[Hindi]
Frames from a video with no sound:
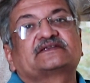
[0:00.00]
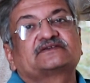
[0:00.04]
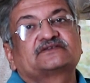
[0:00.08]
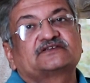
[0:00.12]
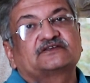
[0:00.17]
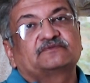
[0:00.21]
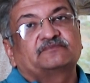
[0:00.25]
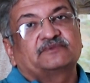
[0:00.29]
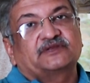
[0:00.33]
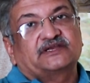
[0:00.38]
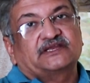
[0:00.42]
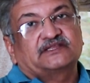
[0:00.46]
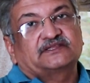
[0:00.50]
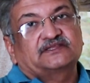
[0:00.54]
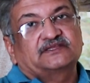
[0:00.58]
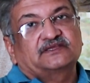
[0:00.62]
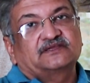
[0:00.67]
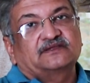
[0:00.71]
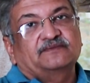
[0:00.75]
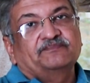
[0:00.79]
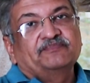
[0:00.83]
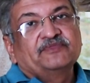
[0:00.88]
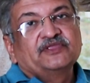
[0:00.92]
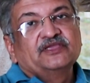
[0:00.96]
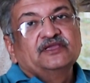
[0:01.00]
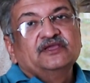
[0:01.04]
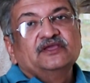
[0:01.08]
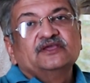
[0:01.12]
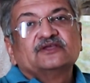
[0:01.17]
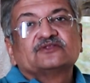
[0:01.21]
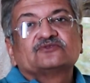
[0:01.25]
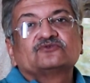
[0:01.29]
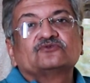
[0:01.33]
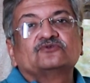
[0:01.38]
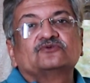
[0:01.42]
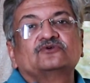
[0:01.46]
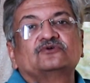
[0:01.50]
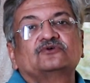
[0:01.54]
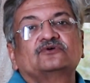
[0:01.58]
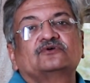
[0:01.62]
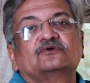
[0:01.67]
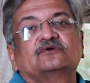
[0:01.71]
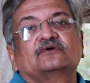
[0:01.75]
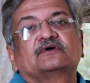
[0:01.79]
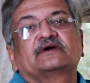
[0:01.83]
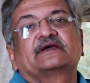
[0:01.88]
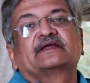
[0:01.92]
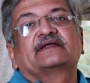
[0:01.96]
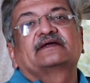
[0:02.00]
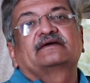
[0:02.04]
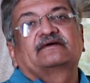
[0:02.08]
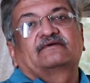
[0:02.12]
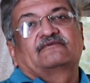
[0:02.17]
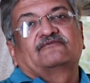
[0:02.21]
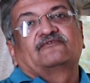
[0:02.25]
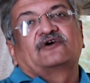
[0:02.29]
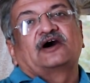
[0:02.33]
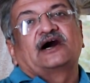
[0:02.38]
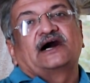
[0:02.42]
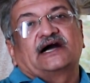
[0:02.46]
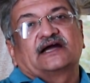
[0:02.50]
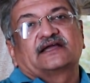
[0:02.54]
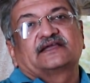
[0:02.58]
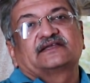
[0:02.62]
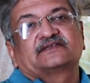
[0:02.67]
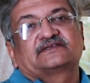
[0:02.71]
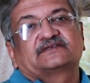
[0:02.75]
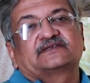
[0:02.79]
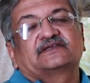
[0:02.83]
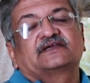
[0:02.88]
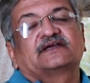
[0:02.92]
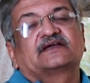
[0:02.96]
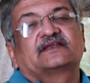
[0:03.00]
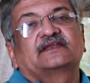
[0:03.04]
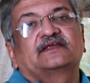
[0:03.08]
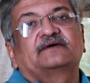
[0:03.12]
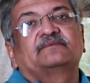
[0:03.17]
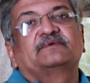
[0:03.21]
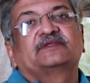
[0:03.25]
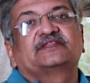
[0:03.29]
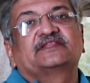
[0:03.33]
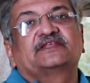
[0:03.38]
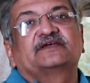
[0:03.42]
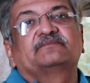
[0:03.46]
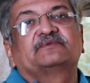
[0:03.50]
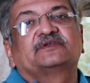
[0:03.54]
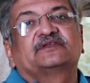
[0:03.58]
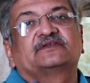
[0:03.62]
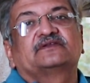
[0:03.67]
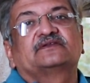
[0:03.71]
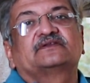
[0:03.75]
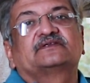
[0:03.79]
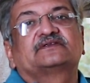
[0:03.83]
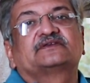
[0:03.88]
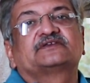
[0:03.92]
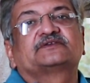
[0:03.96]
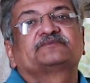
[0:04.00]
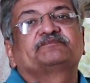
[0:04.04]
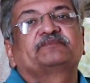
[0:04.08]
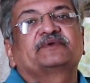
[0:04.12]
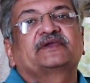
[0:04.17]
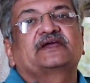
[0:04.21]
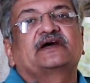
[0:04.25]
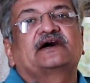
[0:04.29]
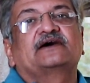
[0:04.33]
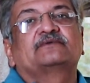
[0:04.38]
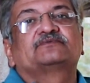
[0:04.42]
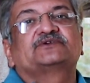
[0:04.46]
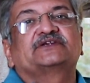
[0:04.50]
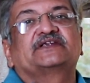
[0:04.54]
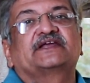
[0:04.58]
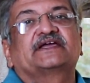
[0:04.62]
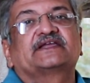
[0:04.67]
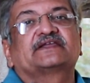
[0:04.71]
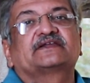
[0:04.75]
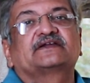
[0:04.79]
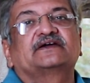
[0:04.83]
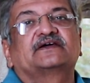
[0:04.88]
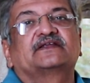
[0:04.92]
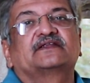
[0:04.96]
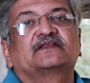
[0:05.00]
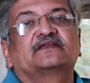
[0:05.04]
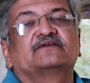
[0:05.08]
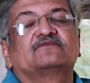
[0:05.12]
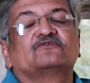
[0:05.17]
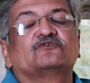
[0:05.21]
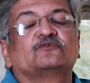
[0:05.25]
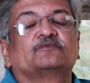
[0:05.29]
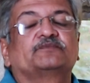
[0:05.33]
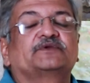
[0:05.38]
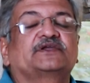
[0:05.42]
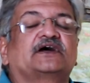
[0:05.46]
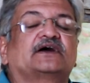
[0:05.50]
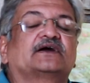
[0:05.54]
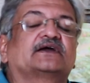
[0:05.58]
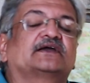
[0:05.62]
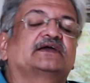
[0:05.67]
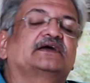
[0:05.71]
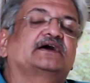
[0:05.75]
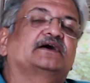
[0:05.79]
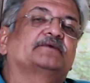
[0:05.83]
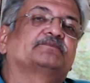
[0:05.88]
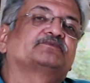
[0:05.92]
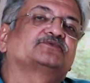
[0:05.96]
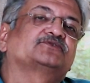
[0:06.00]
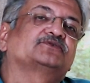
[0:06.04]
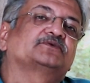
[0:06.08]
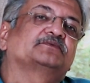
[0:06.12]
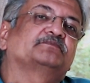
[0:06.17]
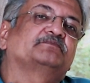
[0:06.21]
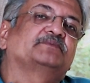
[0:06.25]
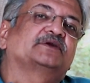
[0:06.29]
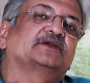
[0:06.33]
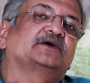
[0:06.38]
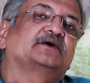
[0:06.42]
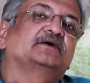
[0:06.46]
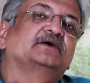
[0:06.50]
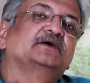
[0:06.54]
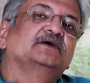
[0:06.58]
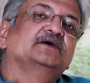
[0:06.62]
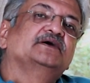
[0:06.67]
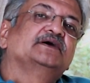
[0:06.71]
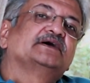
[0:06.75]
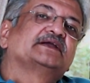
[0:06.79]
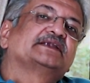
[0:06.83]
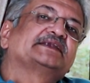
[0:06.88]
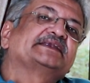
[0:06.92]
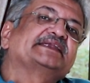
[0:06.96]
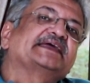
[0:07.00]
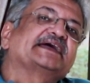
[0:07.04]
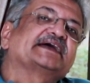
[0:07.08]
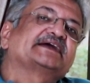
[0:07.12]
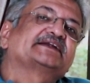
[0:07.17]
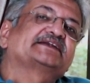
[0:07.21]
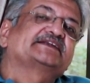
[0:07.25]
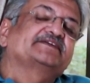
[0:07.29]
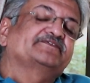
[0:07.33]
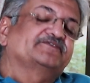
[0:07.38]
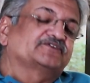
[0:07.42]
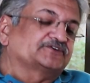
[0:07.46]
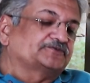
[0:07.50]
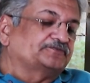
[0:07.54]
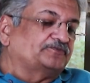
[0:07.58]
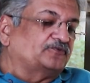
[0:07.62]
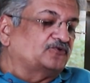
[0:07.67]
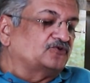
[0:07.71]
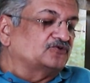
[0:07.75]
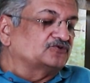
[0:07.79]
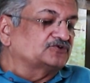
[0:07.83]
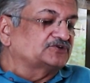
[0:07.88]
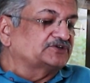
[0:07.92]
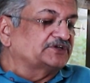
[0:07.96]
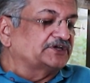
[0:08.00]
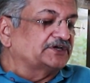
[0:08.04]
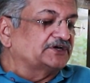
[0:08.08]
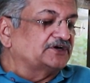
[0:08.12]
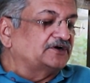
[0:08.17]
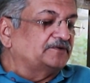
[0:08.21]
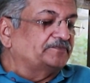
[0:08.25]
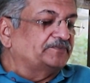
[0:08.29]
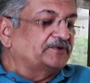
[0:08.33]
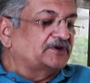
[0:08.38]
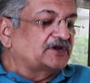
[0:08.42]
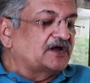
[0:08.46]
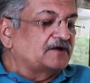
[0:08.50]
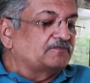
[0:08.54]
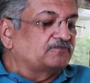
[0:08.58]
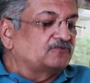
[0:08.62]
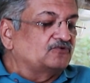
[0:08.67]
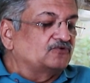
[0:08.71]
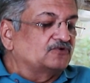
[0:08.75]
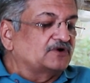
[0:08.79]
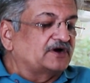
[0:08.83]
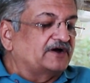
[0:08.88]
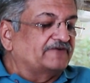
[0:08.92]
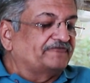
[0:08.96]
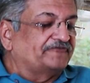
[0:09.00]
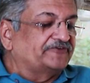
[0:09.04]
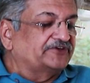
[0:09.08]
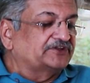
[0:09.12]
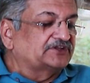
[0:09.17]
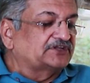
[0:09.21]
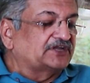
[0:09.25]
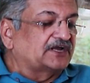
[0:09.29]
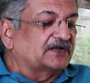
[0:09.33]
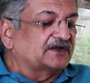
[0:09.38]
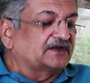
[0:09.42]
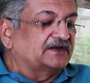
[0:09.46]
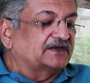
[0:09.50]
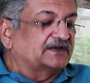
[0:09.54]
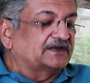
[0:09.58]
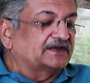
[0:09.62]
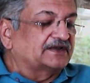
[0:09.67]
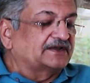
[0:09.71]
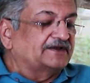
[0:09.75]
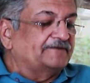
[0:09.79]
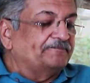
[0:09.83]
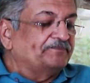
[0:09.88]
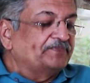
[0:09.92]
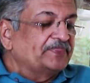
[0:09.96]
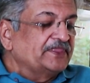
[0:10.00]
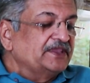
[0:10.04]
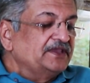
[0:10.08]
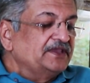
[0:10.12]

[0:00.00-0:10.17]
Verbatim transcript: टेंशन में रहते हैं तो वह आगे से अगला बंदा भी जिस पे आप चढ़ाई कर रहे हैं वो भी आगे आपसे बड़ा नेगेटिव रिस्पॉन्स देगा फिर आपको काफ़ी तंग करेगा